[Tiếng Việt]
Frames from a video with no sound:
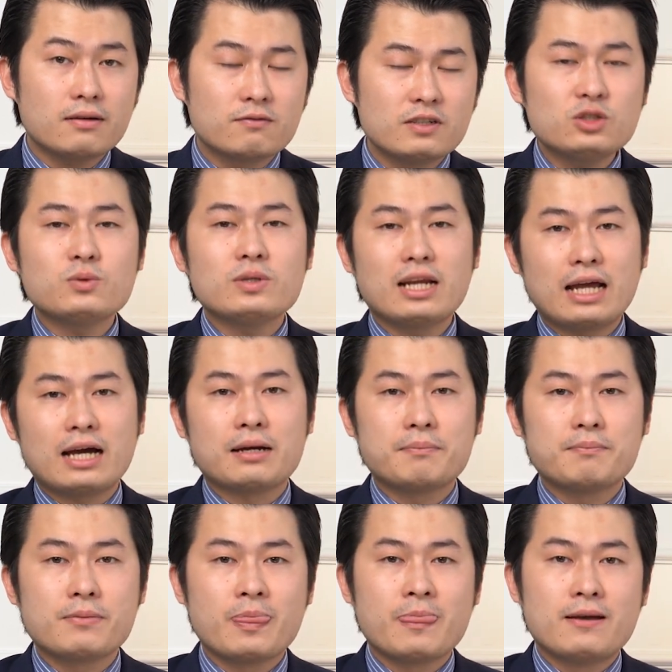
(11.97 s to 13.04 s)
Ví dụ như là
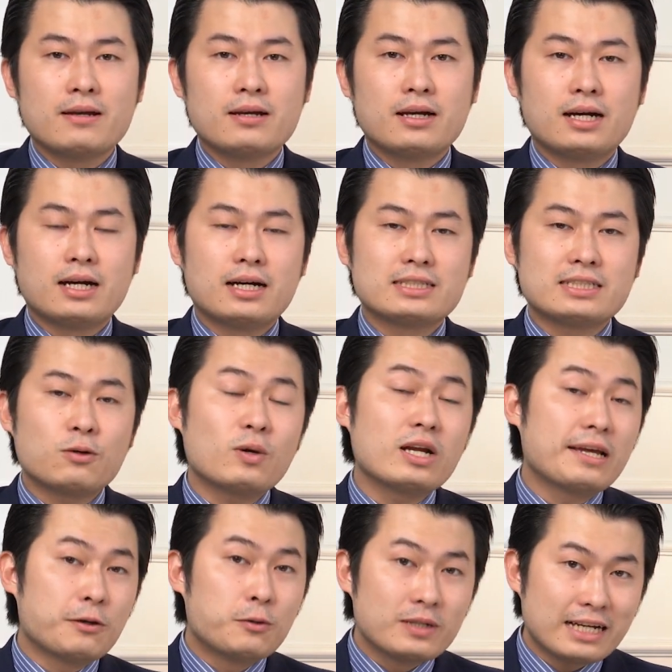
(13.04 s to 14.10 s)
uh, trong quan
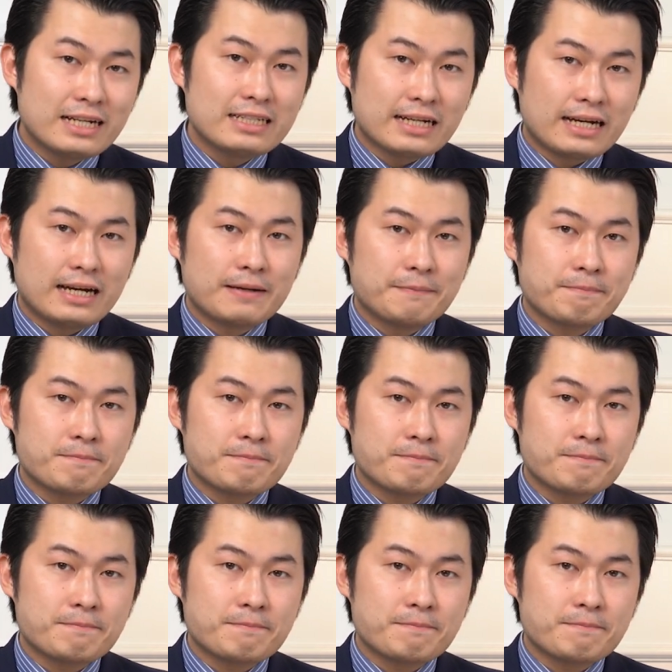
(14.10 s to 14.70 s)
hệ hôn nhân chẳng hạn,